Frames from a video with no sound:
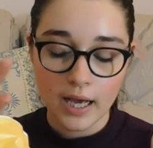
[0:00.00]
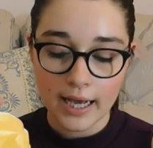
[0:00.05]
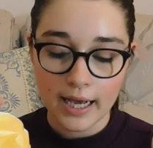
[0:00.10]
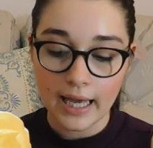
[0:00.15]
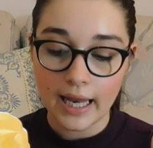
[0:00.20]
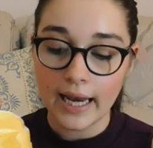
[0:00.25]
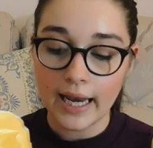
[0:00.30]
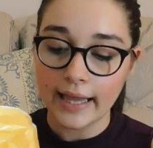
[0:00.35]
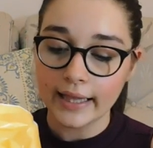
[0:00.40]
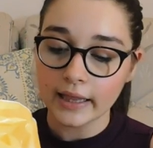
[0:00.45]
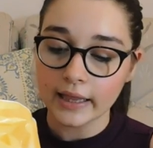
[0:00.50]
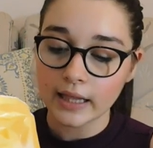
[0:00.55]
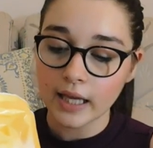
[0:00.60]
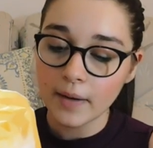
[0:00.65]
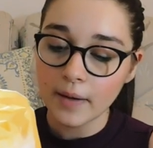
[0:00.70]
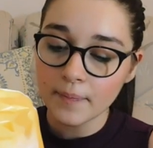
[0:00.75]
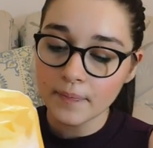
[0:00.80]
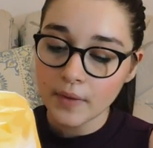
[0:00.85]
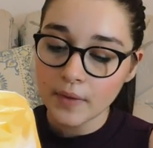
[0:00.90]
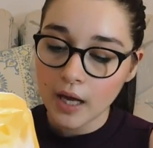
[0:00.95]

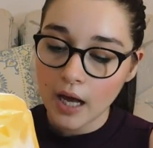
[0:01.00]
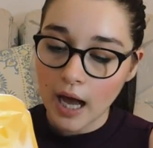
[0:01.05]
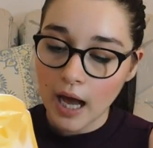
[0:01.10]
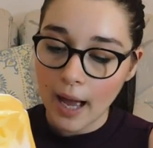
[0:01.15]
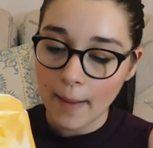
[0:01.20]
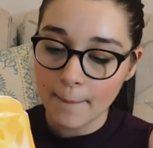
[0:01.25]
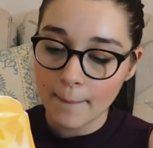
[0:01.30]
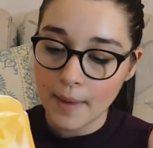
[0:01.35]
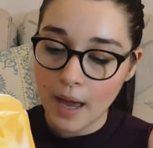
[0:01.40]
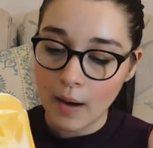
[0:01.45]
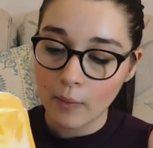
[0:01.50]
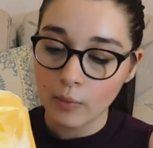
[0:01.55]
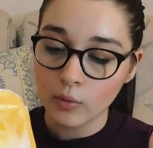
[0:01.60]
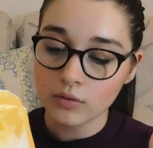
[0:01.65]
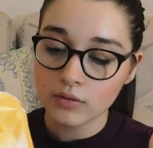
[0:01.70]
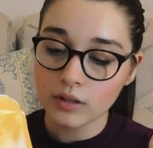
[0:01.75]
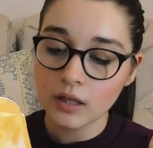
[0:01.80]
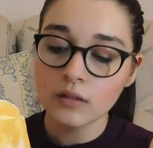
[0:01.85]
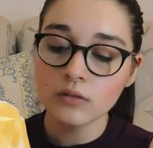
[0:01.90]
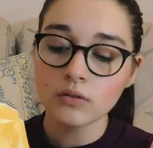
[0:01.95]
galletta
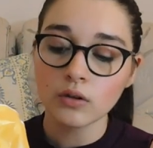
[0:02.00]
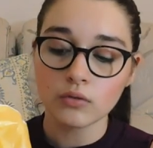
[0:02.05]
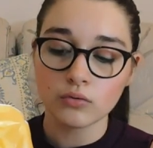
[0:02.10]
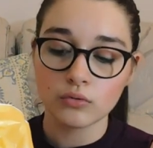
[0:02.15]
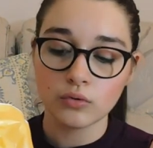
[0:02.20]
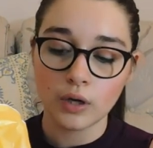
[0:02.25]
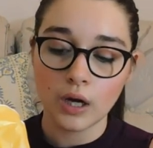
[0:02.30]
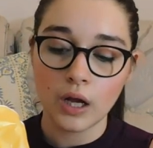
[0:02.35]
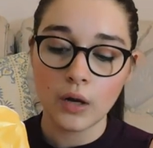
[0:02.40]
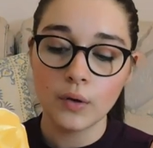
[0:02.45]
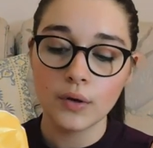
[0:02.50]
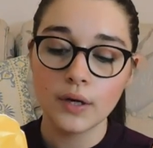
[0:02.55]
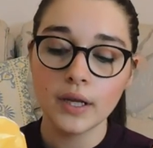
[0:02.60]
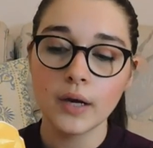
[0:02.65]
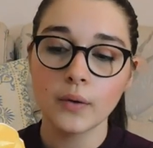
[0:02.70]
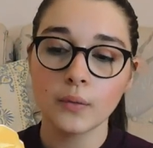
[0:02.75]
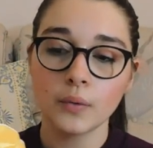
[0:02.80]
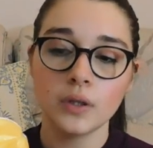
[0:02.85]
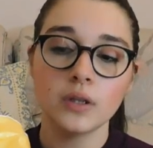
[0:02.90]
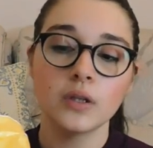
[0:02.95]
abbiamo 38
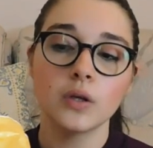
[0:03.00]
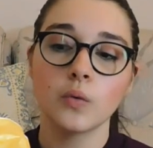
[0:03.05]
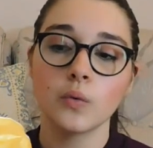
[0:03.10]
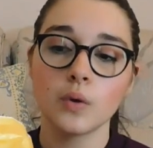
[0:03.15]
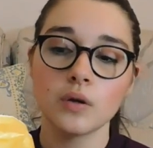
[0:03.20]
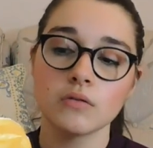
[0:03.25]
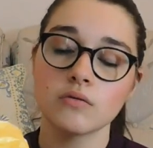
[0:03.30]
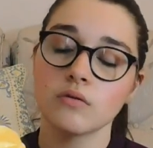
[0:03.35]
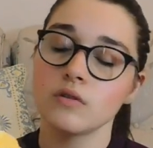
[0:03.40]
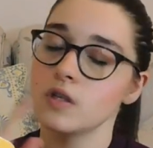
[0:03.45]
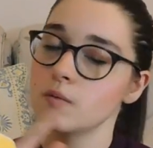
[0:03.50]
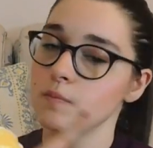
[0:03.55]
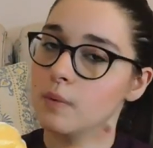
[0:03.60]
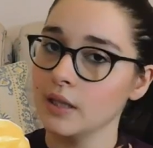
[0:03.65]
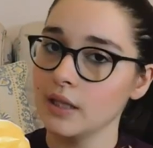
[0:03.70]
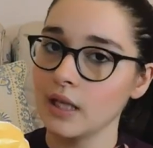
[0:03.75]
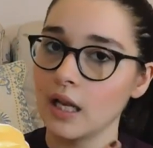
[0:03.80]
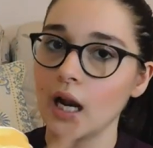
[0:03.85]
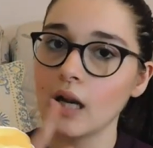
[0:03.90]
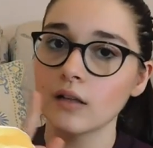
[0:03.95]
calorie quindi questo
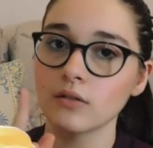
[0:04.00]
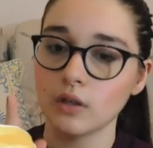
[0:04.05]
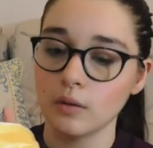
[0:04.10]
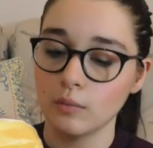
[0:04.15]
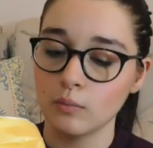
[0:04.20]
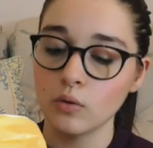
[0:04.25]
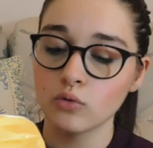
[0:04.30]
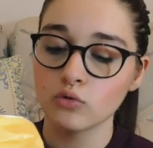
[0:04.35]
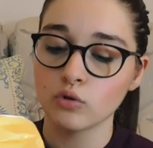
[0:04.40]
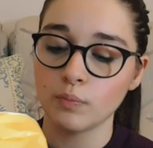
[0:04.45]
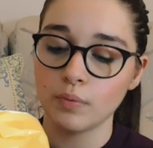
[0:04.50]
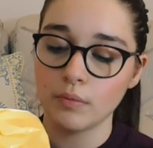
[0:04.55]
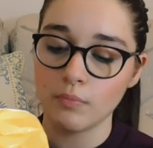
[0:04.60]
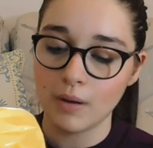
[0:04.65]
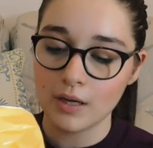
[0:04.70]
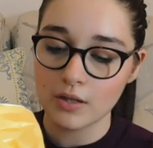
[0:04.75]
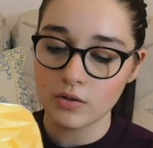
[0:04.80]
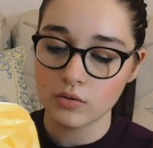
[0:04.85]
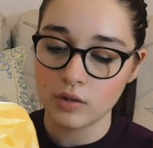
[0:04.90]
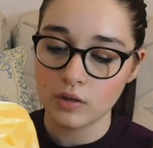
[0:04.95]
rispetto all'altro è molto più
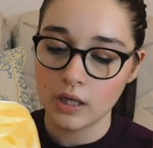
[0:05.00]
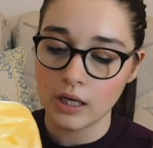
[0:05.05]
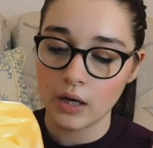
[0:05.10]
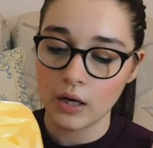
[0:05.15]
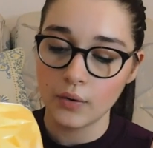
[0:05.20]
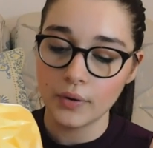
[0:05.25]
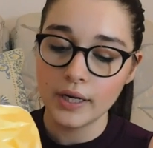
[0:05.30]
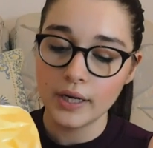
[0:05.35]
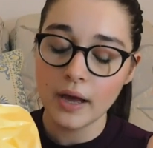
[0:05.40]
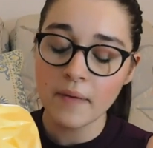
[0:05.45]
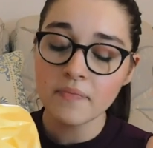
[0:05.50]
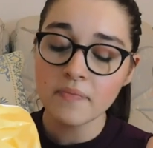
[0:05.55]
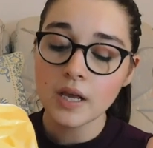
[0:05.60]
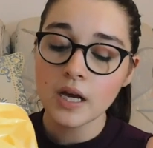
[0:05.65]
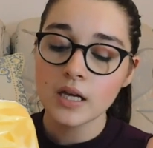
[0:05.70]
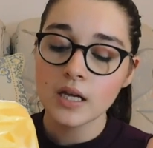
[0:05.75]
basso di calorie